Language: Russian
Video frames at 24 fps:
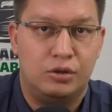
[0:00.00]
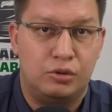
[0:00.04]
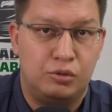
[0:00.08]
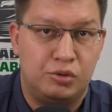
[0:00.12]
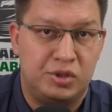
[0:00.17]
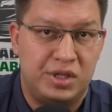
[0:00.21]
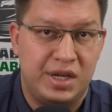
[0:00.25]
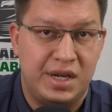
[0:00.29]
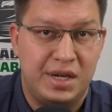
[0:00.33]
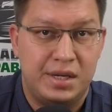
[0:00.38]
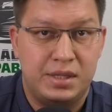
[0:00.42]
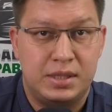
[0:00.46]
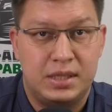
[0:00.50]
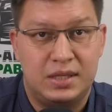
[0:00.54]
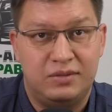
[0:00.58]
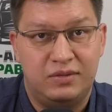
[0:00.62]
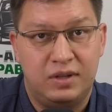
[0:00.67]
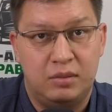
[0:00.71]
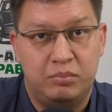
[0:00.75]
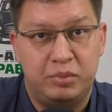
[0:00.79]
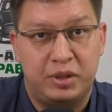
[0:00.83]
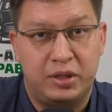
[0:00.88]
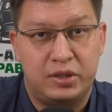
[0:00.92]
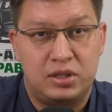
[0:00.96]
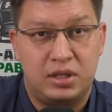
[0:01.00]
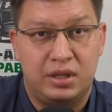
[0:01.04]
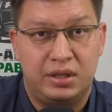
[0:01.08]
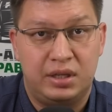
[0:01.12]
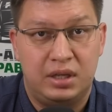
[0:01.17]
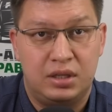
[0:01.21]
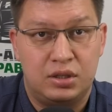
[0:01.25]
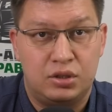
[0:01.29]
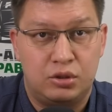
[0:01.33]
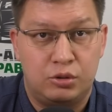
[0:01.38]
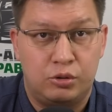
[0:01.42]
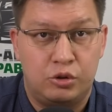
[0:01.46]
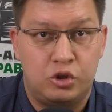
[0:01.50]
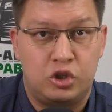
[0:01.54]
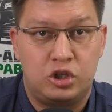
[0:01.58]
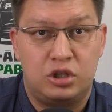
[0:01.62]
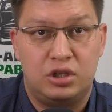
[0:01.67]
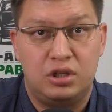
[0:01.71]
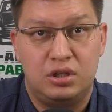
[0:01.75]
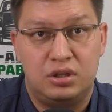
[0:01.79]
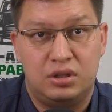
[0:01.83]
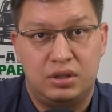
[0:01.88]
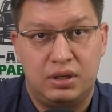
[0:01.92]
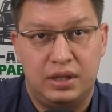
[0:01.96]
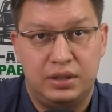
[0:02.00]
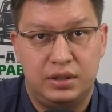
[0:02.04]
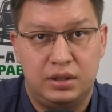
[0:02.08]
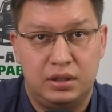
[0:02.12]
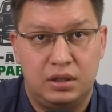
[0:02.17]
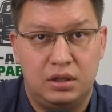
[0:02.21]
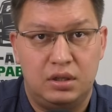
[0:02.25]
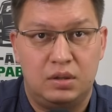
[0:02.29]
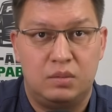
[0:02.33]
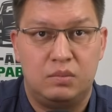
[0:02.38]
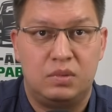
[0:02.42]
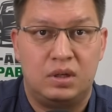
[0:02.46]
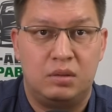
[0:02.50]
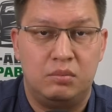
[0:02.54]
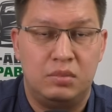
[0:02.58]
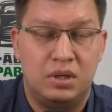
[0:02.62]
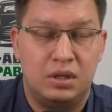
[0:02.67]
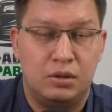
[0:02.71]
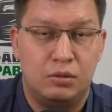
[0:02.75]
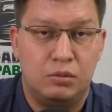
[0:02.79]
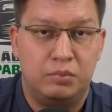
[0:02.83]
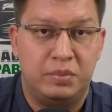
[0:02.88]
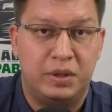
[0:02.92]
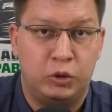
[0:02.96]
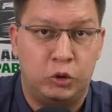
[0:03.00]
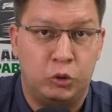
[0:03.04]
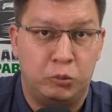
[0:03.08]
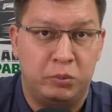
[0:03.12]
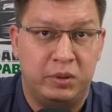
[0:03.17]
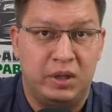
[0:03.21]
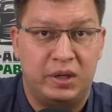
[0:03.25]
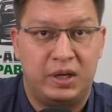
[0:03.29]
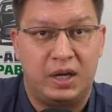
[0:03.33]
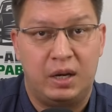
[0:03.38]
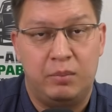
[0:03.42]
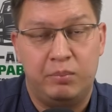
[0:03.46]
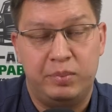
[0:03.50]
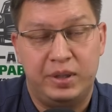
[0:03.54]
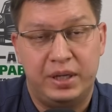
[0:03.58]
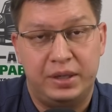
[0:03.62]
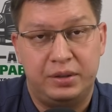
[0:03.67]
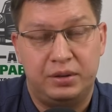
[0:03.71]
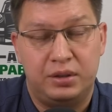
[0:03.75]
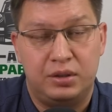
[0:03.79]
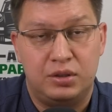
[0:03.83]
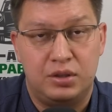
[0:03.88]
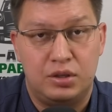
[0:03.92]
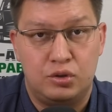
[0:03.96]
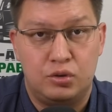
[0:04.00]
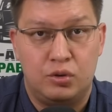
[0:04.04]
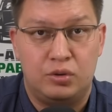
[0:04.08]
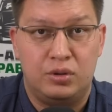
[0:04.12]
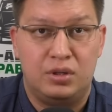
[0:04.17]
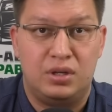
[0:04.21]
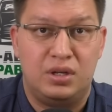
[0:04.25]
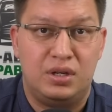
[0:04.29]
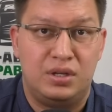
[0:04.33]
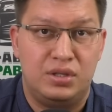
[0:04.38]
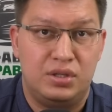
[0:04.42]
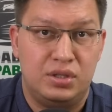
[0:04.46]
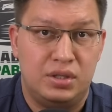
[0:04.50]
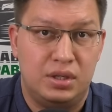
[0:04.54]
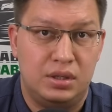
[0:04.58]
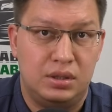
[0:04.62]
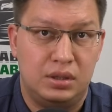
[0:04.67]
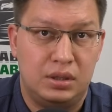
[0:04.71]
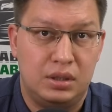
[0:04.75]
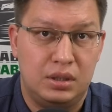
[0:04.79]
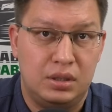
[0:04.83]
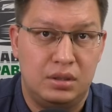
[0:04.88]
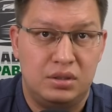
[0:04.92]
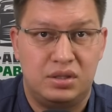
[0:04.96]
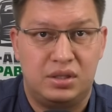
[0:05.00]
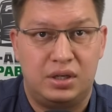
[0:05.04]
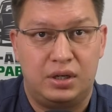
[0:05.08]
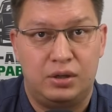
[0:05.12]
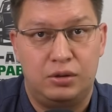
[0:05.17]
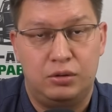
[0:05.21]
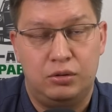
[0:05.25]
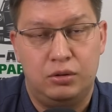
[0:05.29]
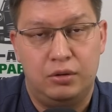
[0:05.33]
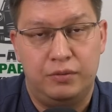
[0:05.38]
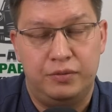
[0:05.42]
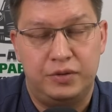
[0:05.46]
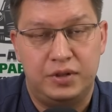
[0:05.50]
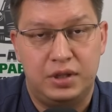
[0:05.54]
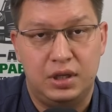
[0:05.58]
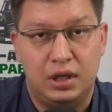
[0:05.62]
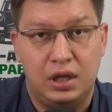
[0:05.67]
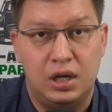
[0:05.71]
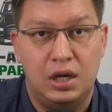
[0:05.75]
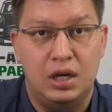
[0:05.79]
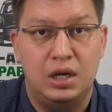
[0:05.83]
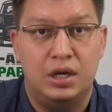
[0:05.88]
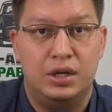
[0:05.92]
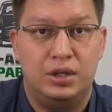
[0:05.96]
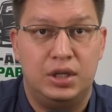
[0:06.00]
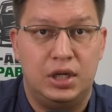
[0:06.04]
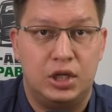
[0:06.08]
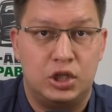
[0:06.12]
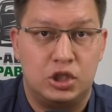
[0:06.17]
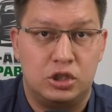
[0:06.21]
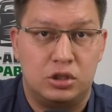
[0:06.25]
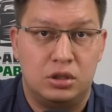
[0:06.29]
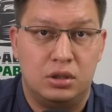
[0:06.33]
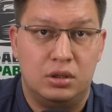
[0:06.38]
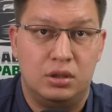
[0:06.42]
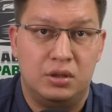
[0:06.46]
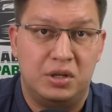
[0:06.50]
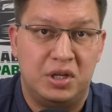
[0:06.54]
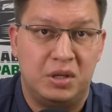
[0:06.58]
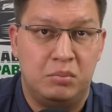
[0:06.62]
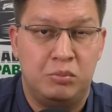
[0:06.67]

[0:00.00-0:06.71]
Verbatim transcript: Друзья, если вам предстоят срочные траты, к примеру, покупка комплекта сезонной резины, страховки, неожиданный